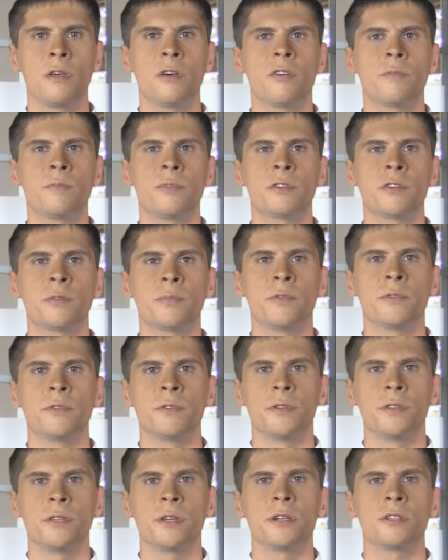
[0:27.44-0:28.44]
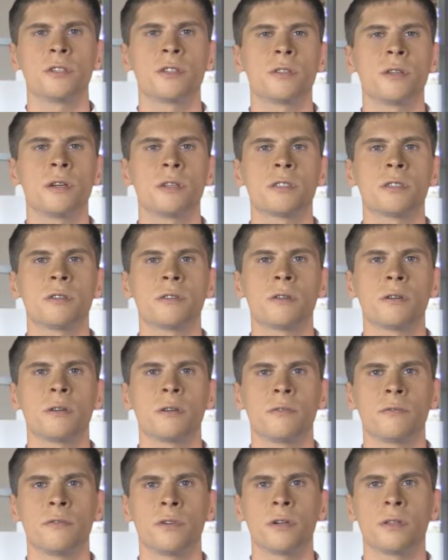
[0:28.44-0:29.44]
В первой половине дня ожидается
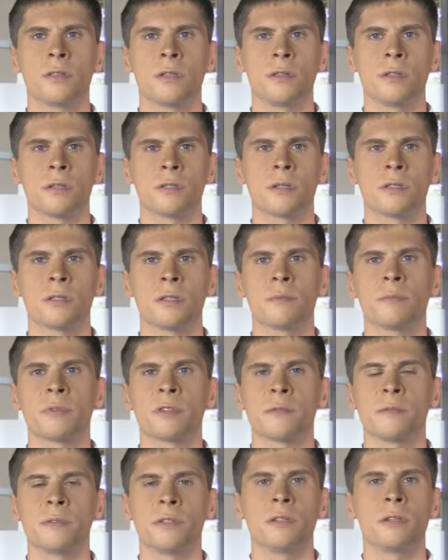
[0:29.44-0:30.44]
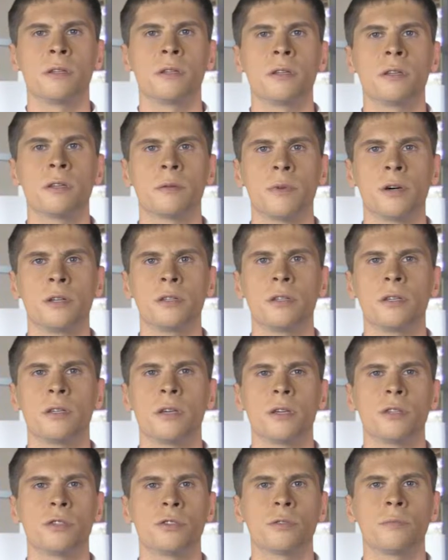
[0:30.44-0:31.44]
выход индекса цен производителей Германии и
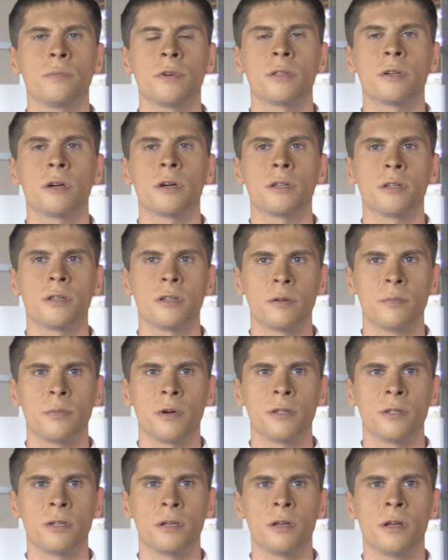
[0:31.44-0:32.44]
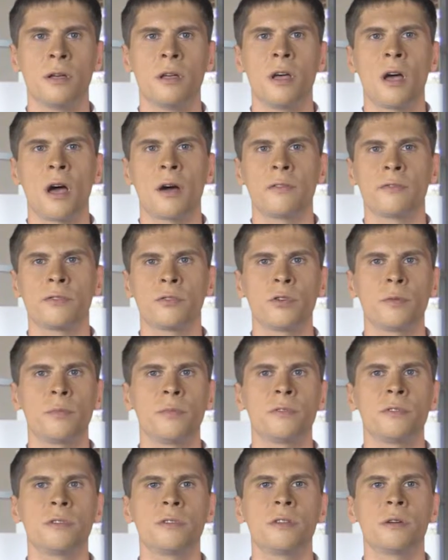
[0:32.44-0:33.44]
отчет Банка Германии, а во второй
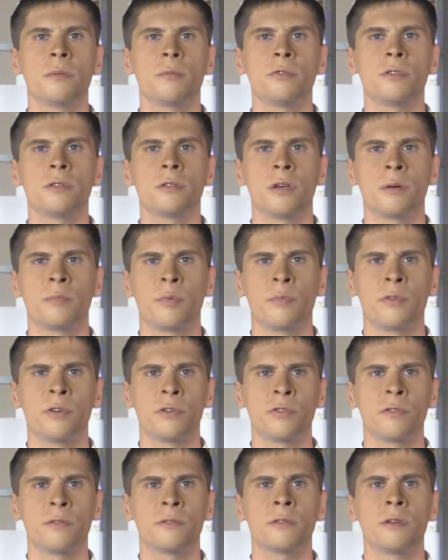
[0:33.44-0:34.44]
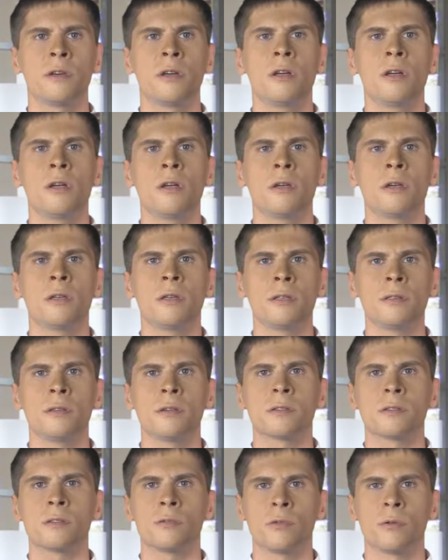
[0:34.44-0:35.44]
половине дня будет опубликован
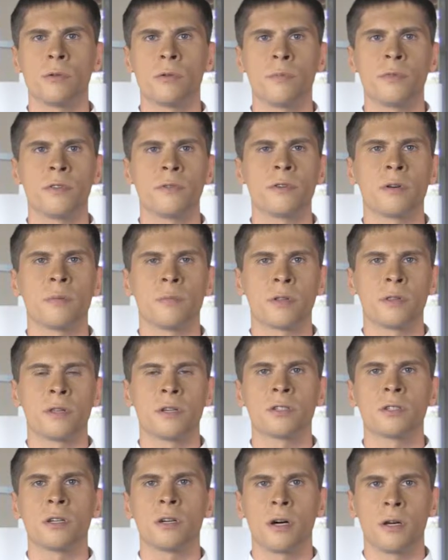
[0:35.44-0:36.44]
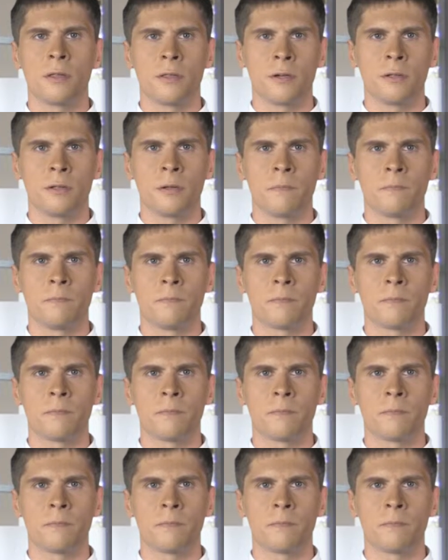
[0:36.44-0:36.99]
индекс оптовых продаж Канады.